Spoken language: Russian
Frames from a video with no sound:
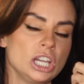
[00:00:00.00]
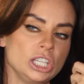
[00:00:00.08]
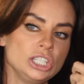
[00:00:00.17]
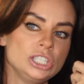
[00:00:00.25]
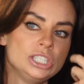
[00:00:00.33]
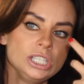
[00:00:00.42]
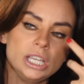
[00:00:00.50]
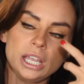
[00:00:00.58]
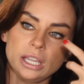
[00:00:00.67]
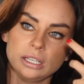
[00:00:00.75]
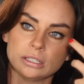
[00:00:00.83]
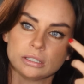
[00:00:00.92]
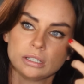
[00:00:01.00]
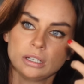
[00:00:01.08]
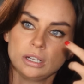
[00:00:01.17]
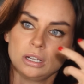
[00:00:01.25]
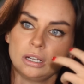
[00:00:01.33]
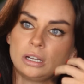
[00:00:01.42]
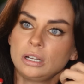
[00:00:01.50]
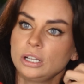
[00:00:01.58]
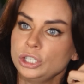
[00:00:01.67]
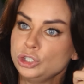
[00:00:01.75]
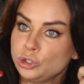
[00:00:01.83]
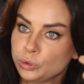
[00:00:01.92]
идей э,
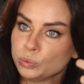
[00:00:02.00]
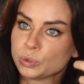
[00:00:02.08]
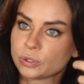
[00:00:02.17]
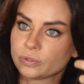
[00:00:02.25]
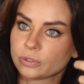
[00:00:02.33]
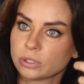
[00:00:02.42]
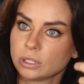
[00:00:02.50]
и чувств,